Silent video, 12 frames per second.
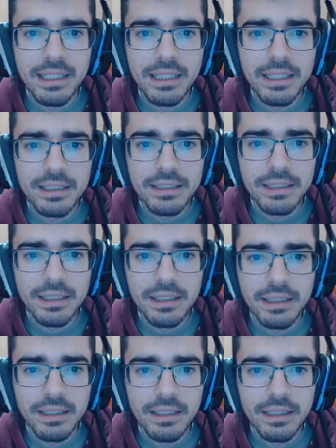es
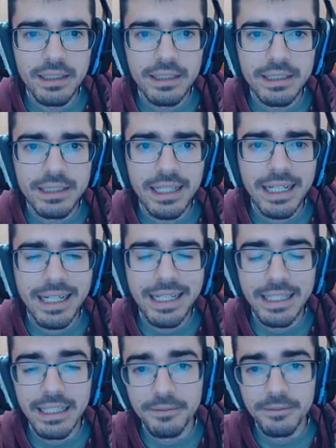eh, Nisla
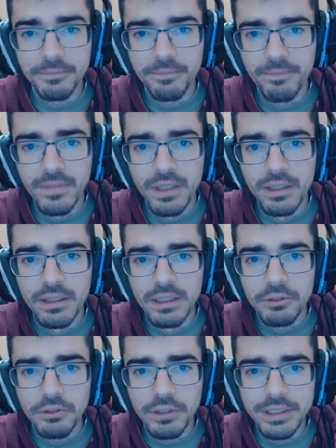Canela.
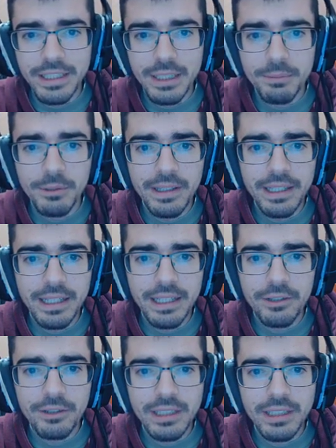Entonces tendremos que
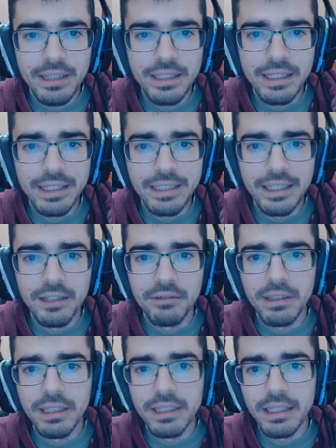dirigirnos hacia allá,
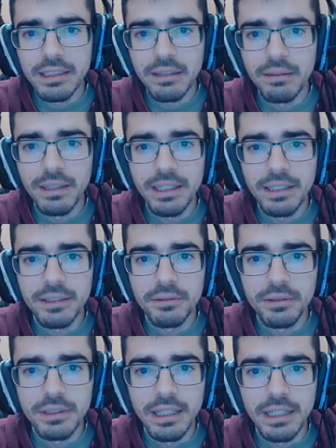aunque ya sabéis que esto
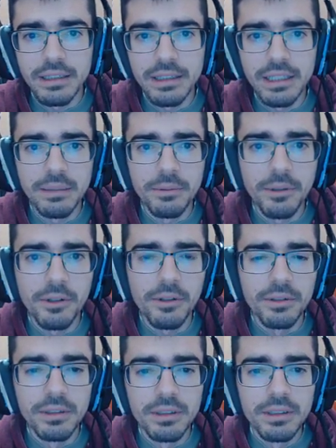esté
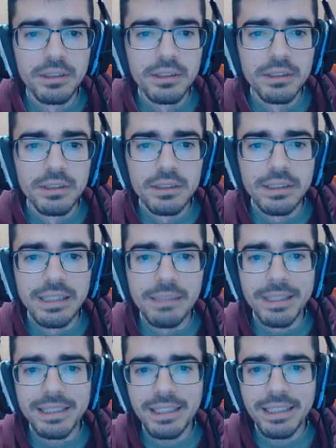activo y
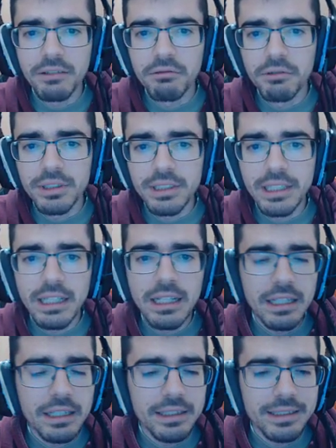demás. Es que el juego
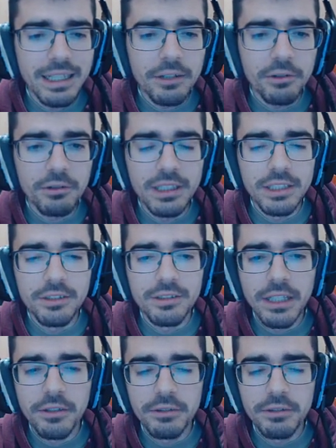está, está rotillo,
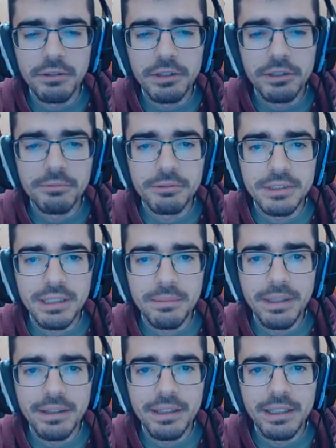ya lo, lo he dicho muchas
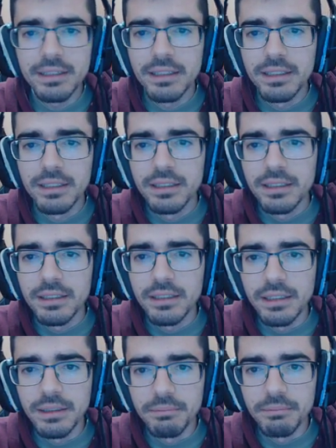veces.
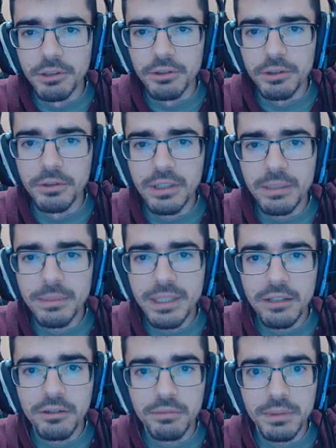Y bueno, tengo que
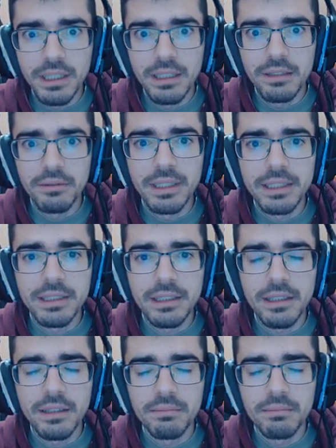mirarlo bien, no vaya a ser
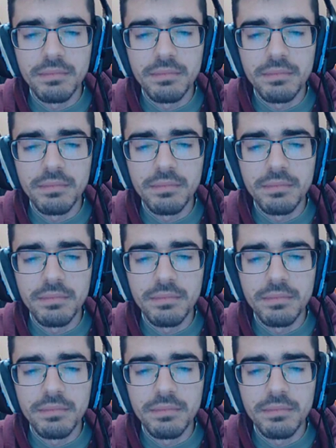que